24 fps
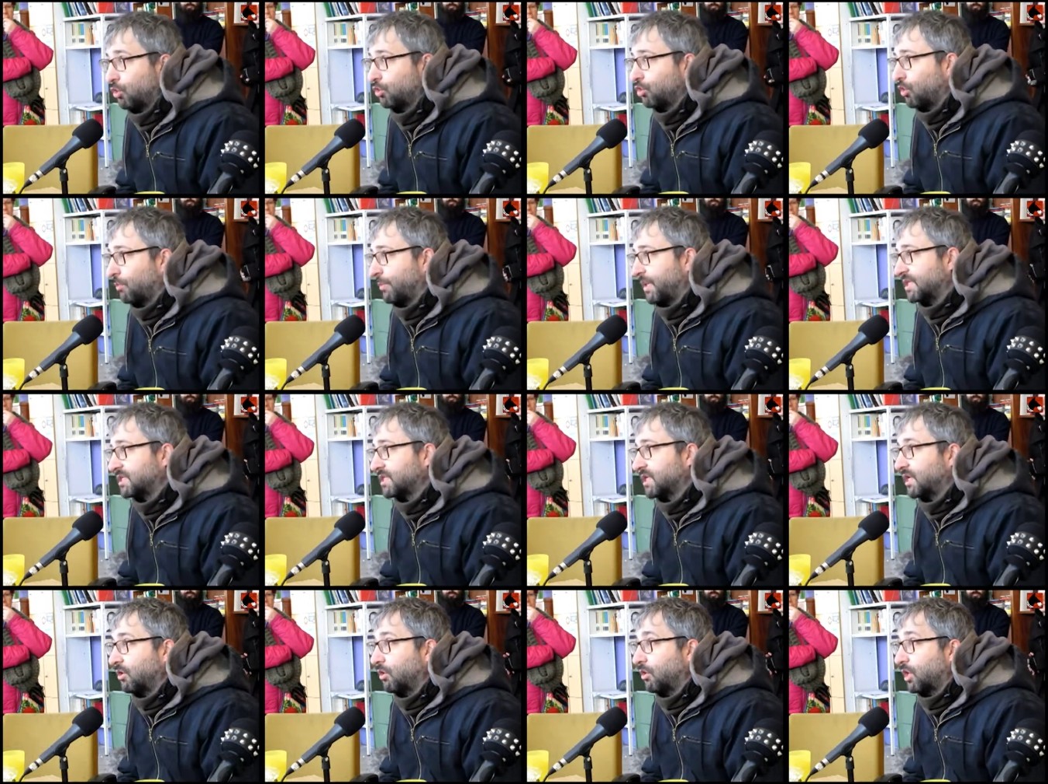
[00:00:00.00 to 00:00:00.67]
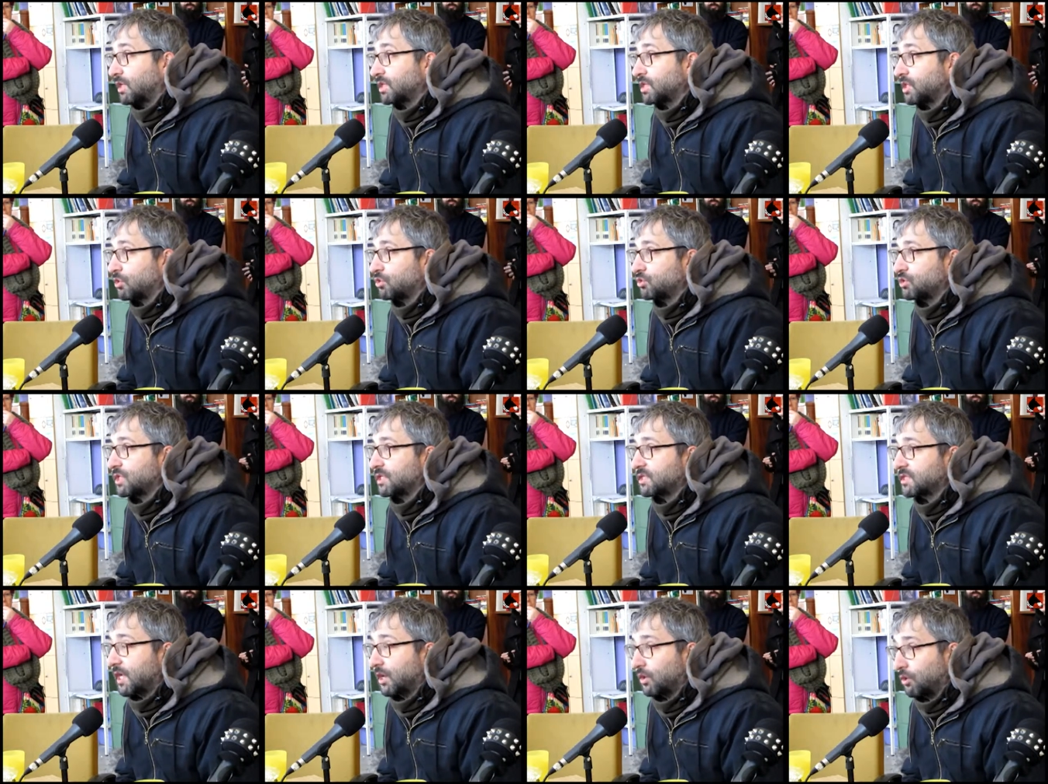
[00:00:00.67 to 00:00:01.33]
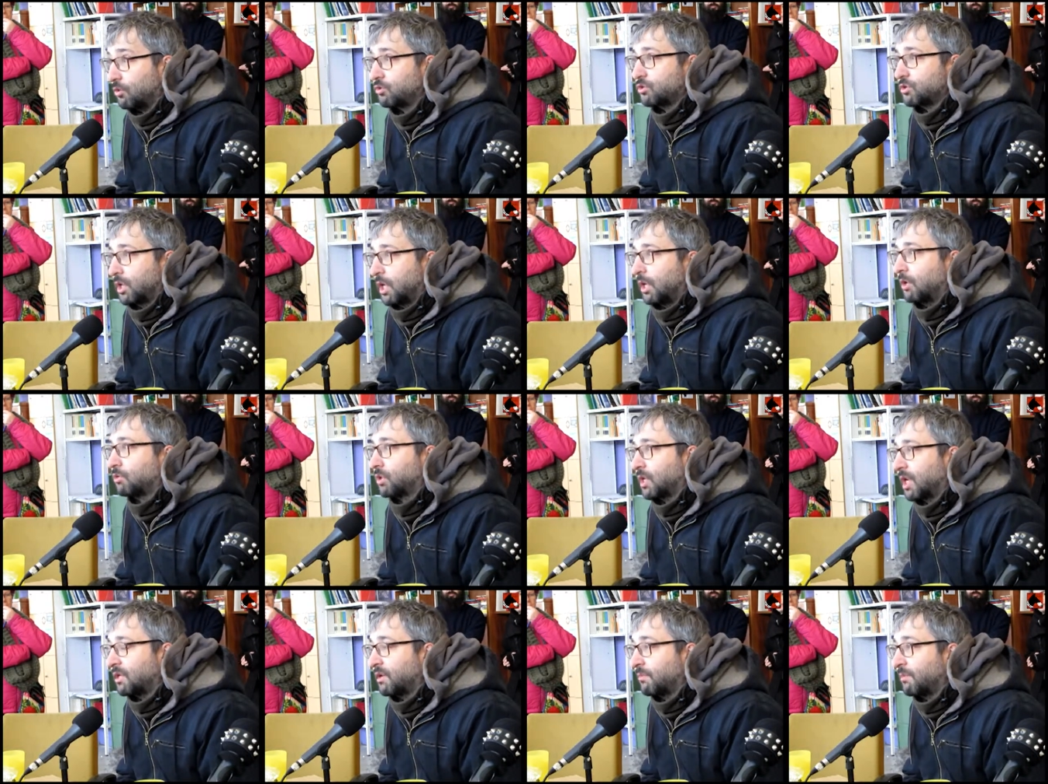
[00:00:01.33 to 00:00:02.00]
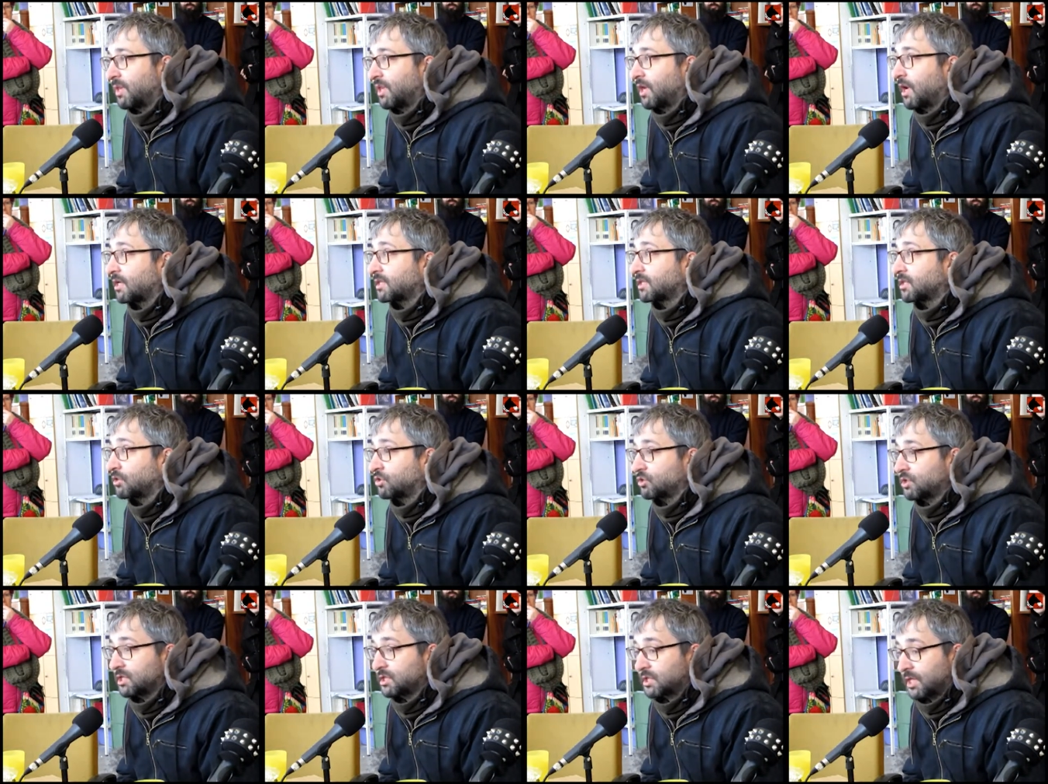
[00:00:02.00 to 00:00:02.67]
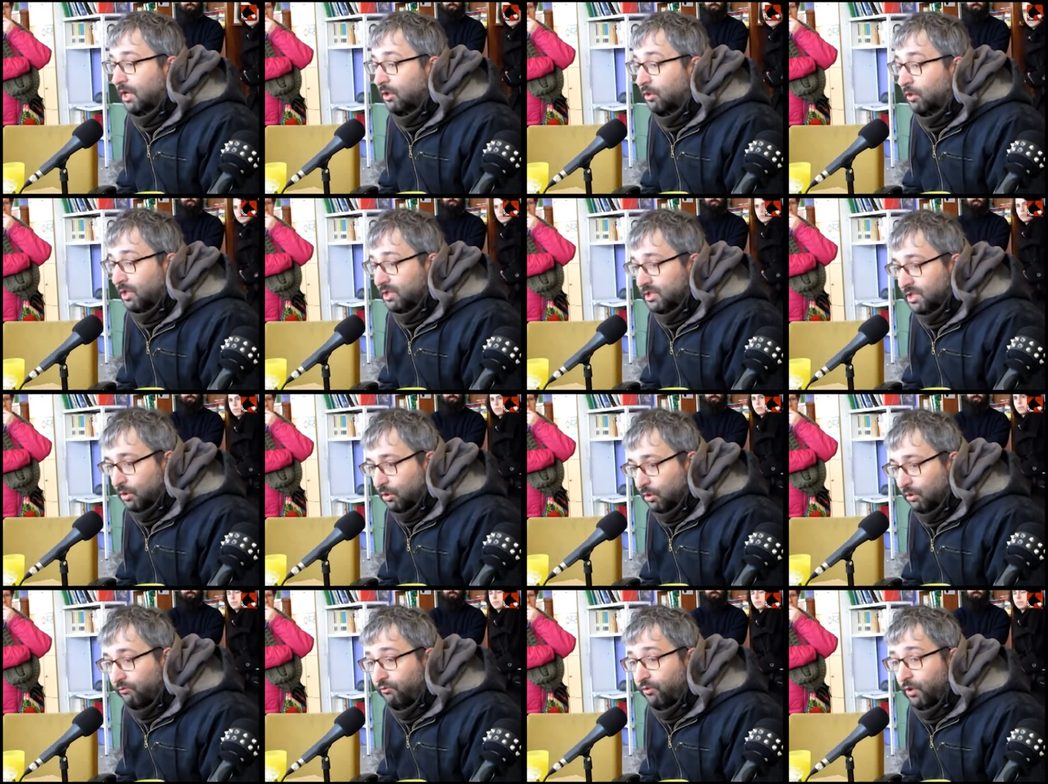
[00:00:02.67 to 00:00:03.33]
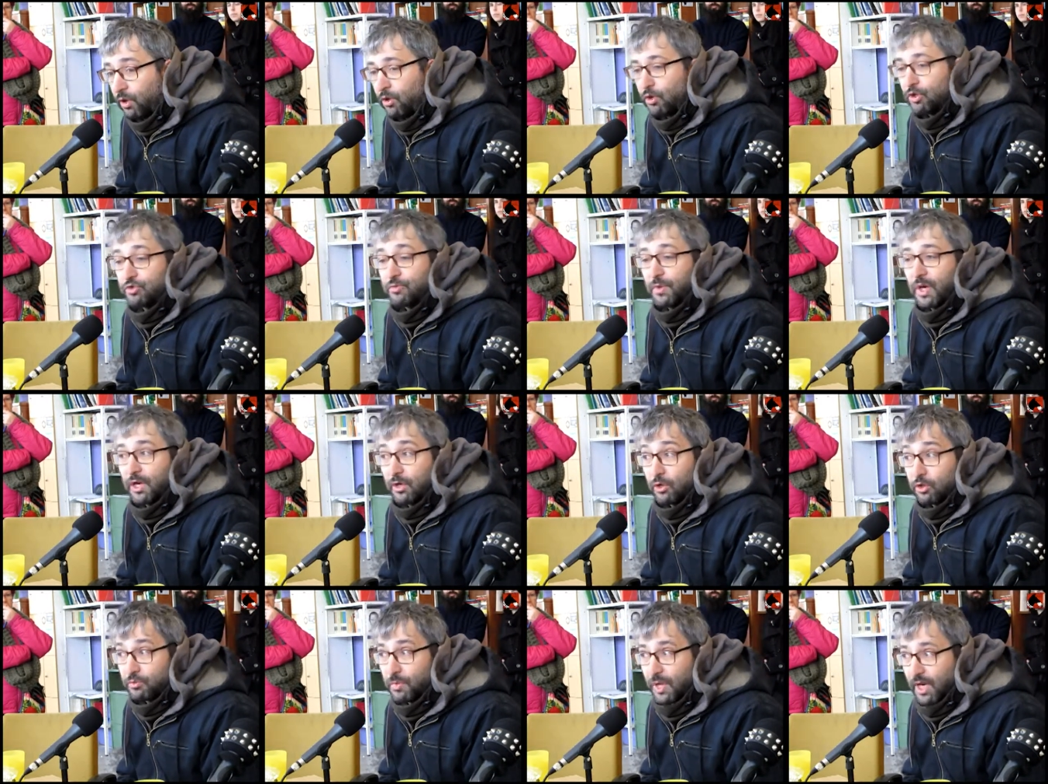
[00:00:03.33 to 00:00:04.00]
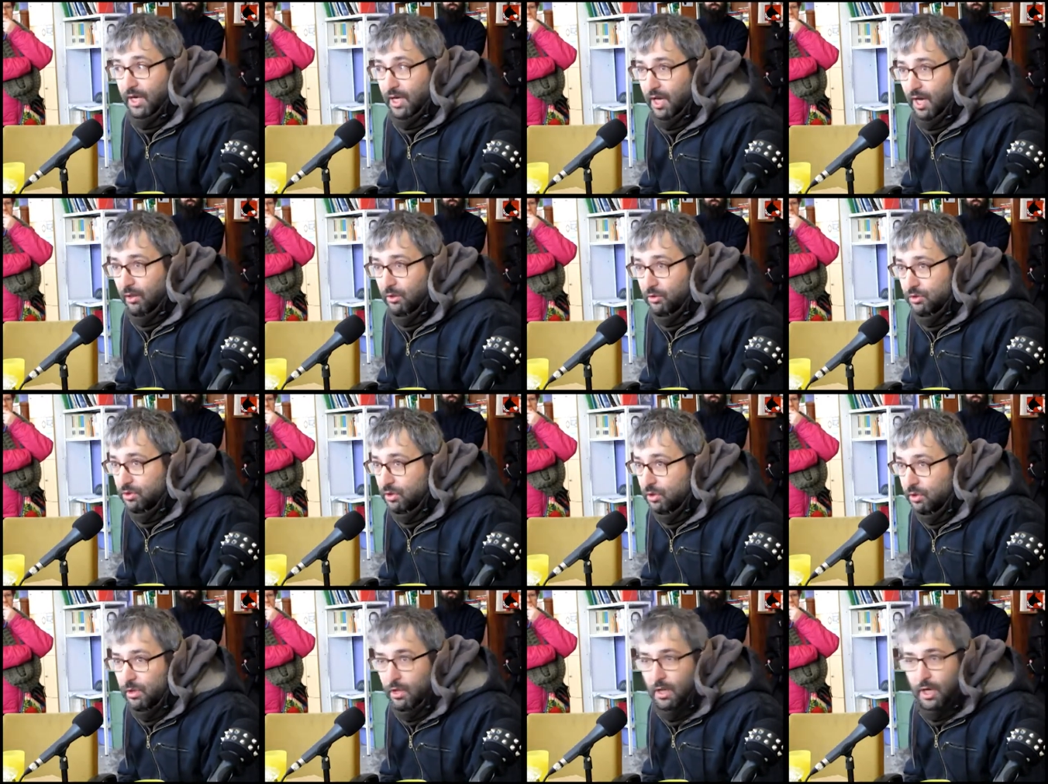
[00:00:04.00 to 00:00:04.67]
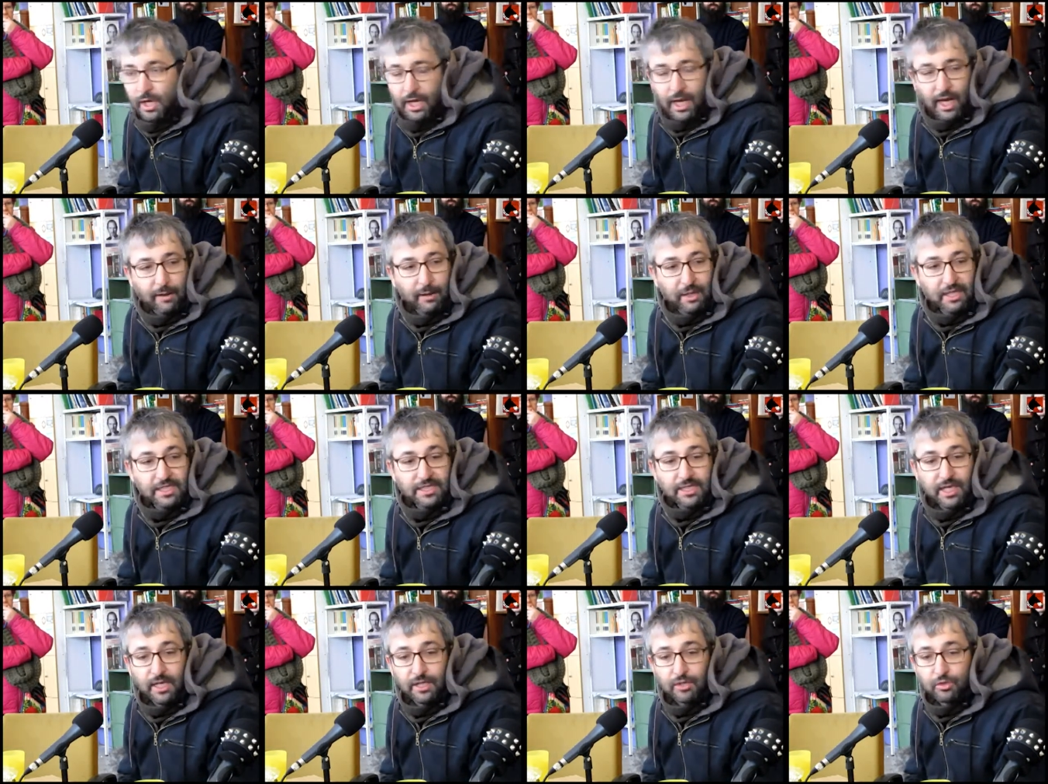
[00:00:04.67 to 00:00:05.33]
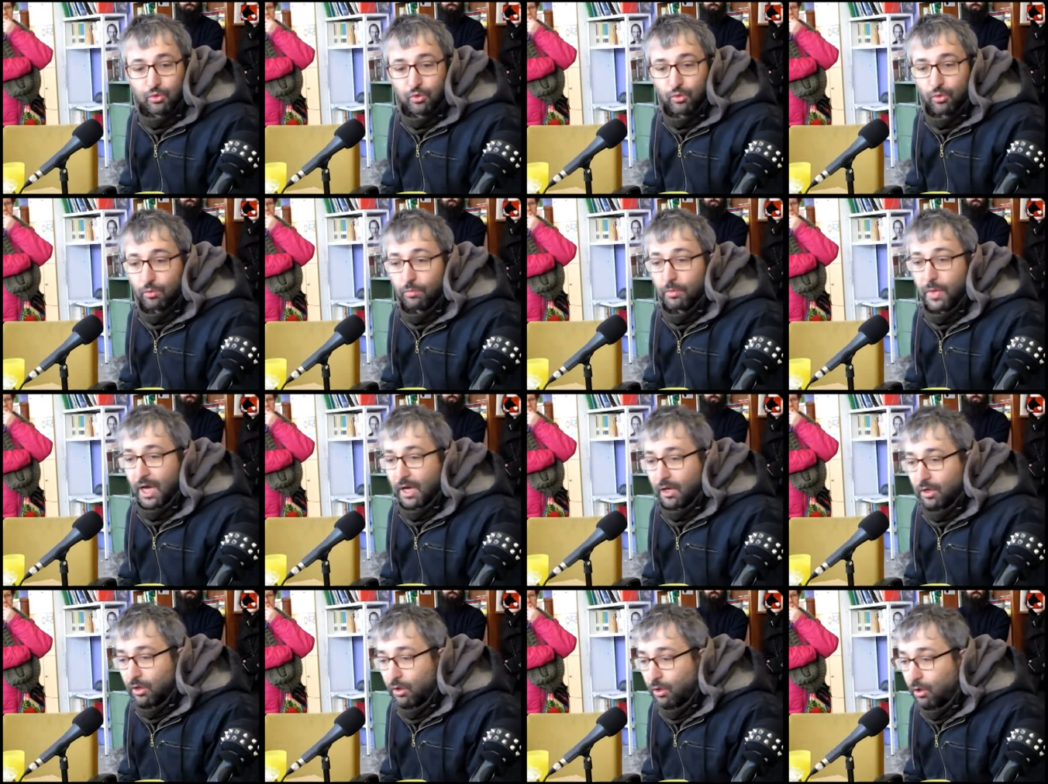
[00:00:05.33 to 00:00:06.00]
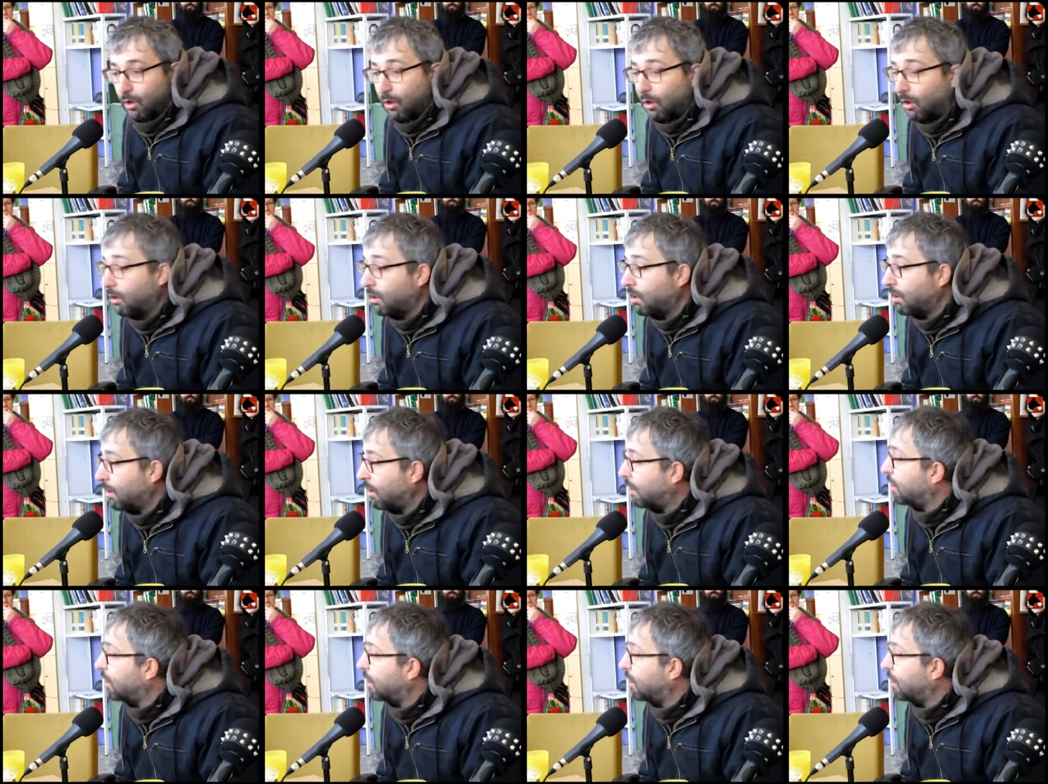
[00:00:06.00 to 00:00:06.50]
Otro paseo que se nos destacó, otra temática que se nos destacó, desde luego, fueron los barrios marcados, ¿no? Carabanchel es un barrio